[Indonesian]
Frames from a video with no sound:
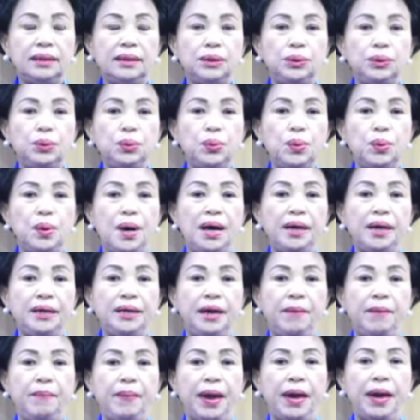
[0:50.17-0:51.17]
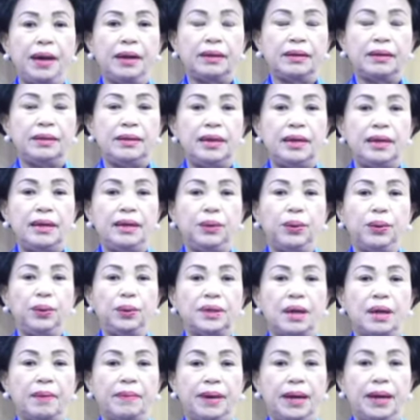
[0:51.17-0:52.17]
Ketua DPRD
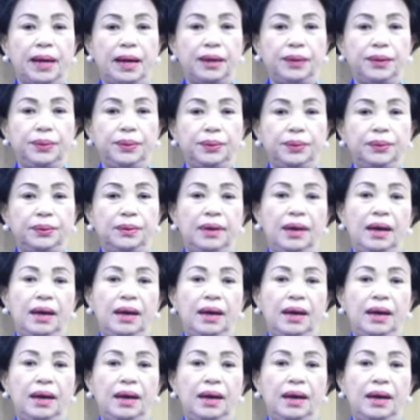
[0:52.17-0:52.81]
Kota Manado,